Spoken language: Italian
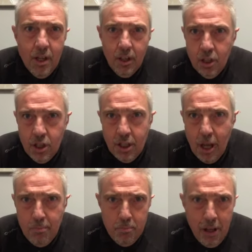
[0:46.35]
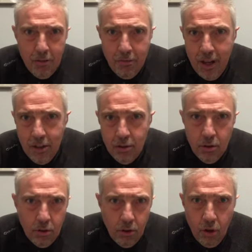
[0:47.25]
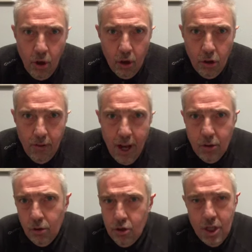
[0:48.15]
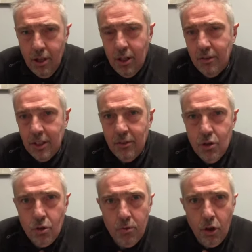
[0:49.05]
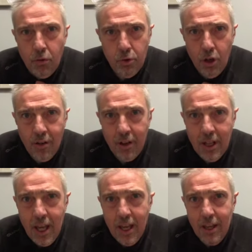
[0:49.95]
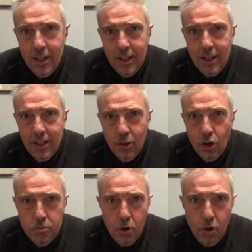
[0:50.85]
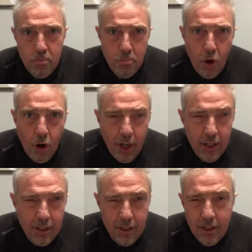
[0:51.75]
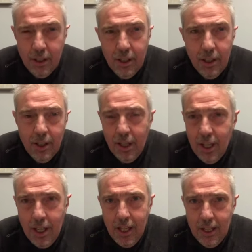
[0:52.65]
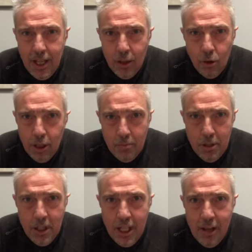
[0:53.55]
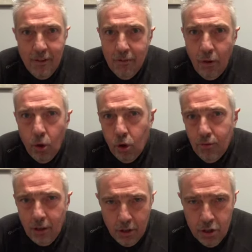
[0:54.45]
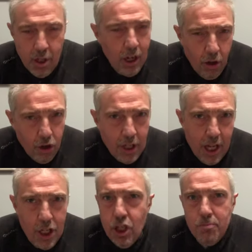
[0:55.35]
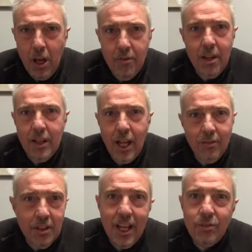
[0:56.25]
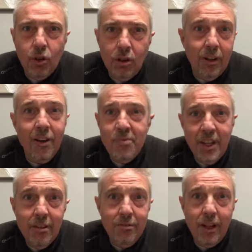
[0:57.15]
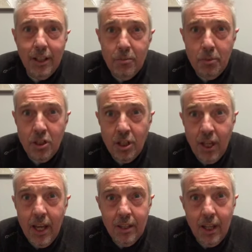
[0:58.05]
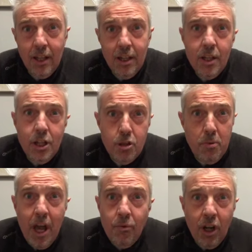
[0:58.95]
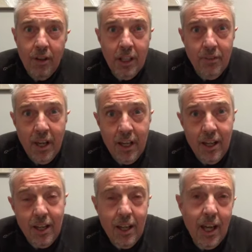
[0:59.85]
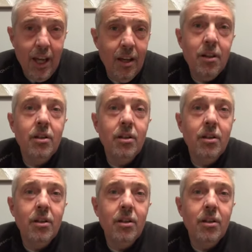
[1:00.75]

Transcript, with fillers: il setup perfetto non l'ho ancora trovato sì l'avete visto il microfono lavalier l'osmo pocket e l'altro trepede della manfrotto ma questa è una cosa sperimentale vediamo come va infatti presa diretta speriamo che vada bene e eh,